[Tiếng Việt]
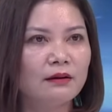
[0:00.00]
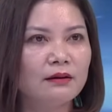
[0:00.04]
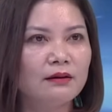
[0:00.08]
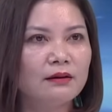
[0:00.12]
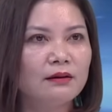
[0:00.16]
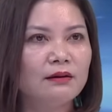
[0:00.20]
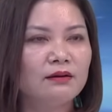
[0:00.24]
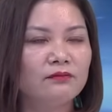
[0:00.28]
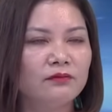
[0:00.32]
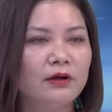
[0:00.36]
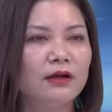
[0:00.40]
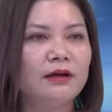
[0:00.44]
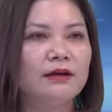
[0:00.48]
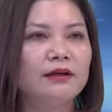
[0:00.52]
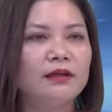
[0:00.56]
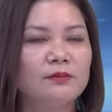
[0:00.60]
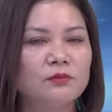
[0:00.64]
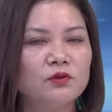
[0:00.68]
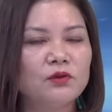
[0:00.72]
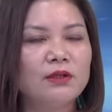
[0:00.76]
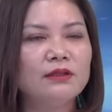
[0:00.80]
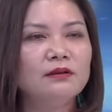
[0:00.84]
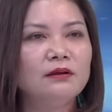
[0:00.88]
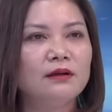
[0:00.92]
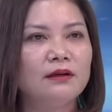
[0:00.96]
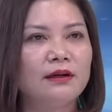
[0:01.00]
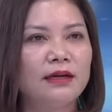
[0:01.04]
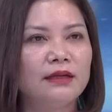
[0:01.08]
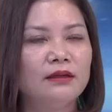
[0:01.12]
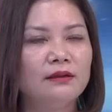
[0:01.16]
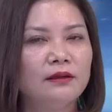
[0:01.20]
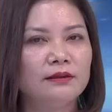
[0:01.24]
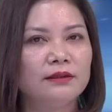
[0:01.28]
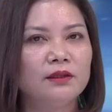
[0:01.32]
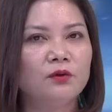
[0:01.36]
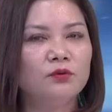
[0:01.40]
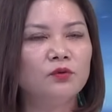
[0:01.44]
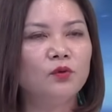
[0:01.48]
được vâng. và kiểm soát được cái
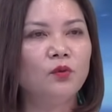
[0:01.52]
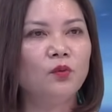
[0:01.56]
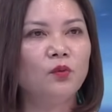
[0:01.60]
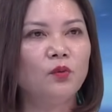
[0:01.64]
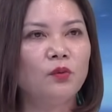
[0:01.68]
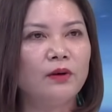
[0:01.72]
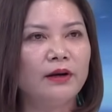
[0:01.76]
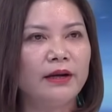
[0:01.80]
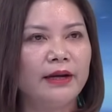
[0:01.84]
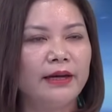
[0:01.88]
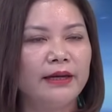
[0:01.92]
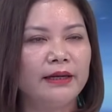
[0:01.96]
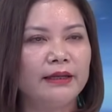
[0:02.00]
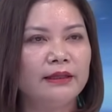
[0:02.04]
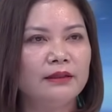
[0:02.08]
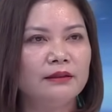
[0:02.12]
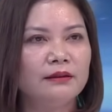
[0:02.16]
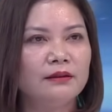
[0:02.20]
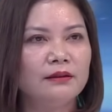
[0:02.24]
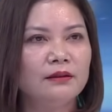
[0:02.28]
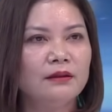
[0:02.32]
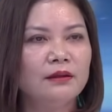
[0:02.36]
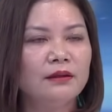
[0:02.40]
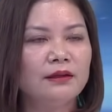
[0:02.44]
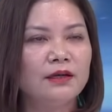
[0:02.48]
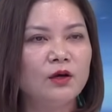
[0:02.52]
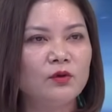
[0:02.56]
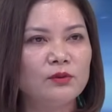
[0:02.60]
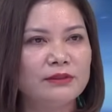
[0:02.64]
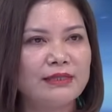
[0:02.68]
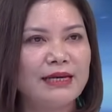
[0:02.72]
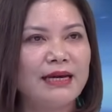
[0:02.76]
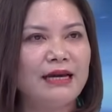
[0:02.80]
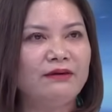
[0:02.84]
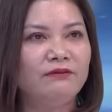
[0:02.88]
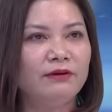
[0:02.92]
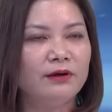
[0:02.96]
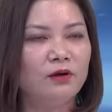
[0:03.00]
lượng tiêu thụ, cái đầu
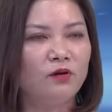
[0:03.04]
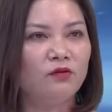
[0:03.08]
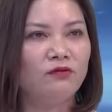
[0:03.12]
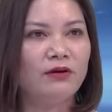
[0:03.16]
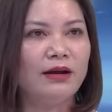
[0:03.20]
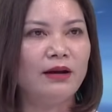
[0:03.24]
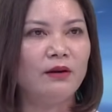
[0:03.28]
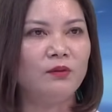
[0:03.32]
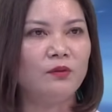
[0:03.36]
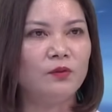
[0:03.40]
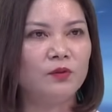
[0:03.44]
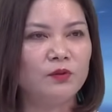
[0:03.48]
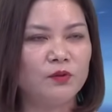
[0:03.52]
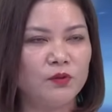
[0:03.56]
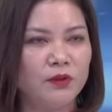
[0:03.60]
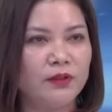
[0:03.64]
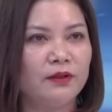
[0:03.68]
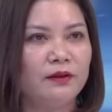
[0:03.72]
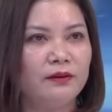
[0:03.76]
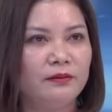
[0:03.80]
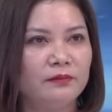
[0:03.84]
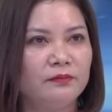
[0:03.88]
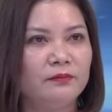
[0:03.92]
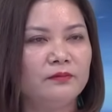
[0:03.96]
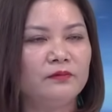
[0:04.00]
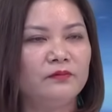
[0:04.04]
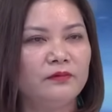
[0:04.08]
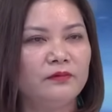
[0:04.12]
ra và đầu vào của doanh nghiệp.